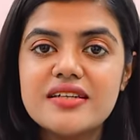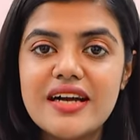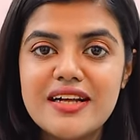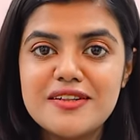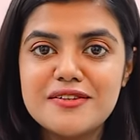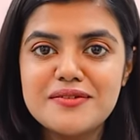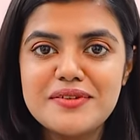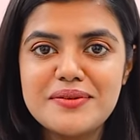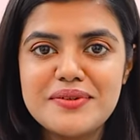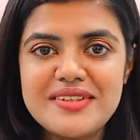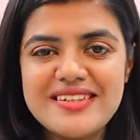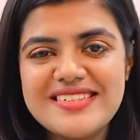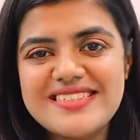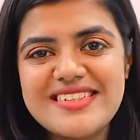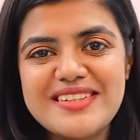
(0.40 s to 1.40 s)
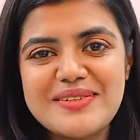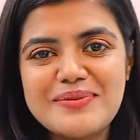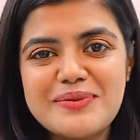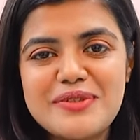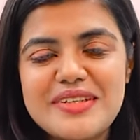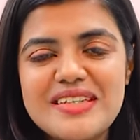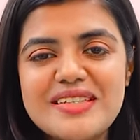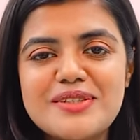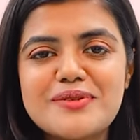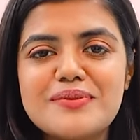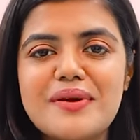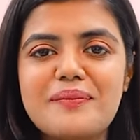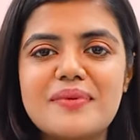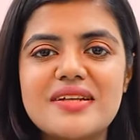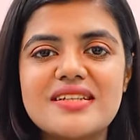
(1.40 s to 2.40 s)
হ্যালো এভরিওয়ান আসসালামু আলাইকুম
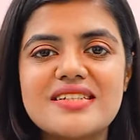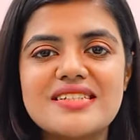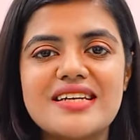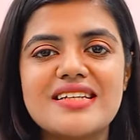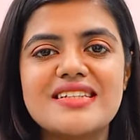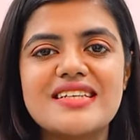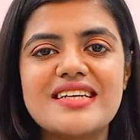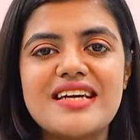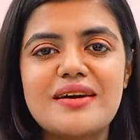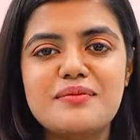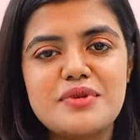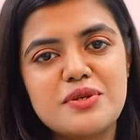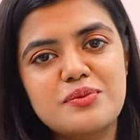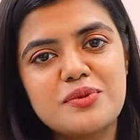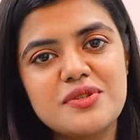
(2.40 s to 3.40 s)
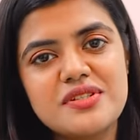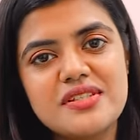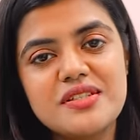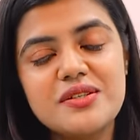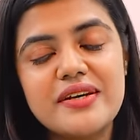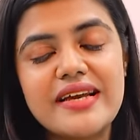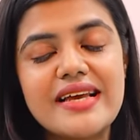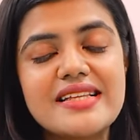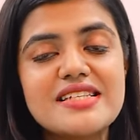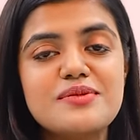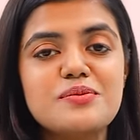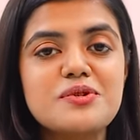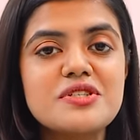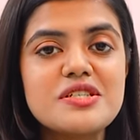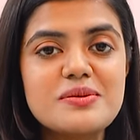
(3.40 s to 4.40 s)
আপনাদের সাথে আমি উপস্থিত হয়ে গেছি
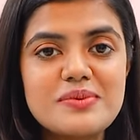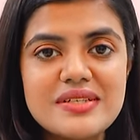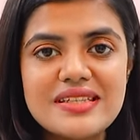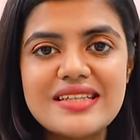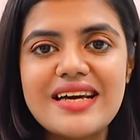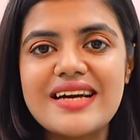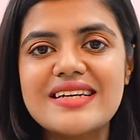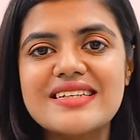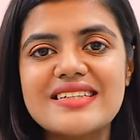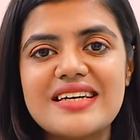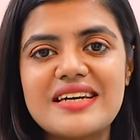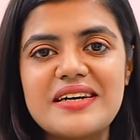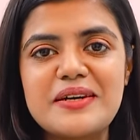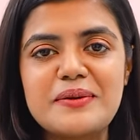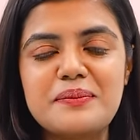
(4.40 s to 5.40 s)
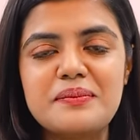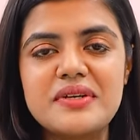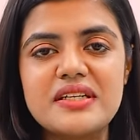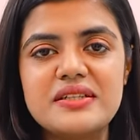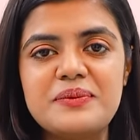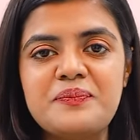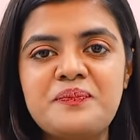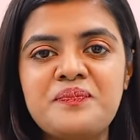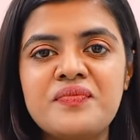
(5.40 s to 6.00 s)
পুষ্টিবিদ নাহিদা আহমেদ